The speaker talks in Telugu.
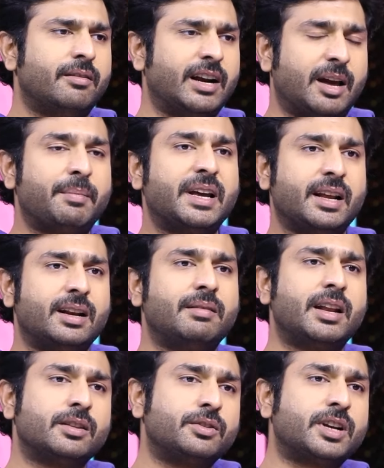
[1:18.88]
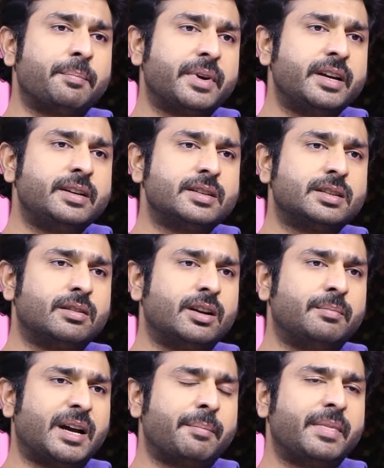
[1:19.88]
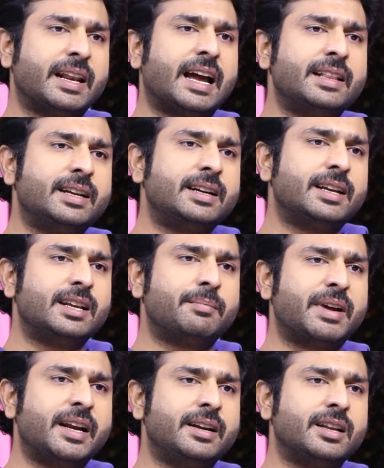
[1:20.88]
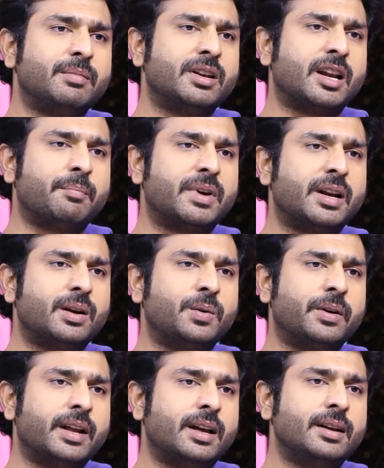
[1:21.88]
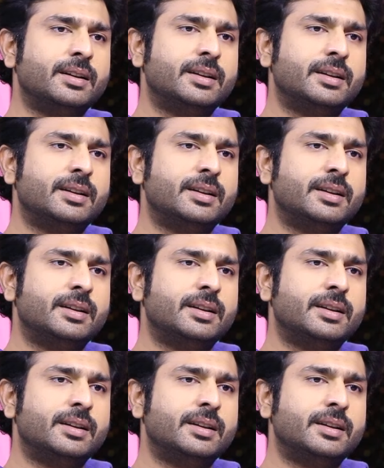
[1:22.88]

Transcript: వాళ్ళ అమ్మ నాన్న నాతో కంప్లైంట్ చేసేవాళ్ళు మా అమ్మాయి రాదేంటయ్యా మా ఇంటికి మేము రమ్మన్నా కూడా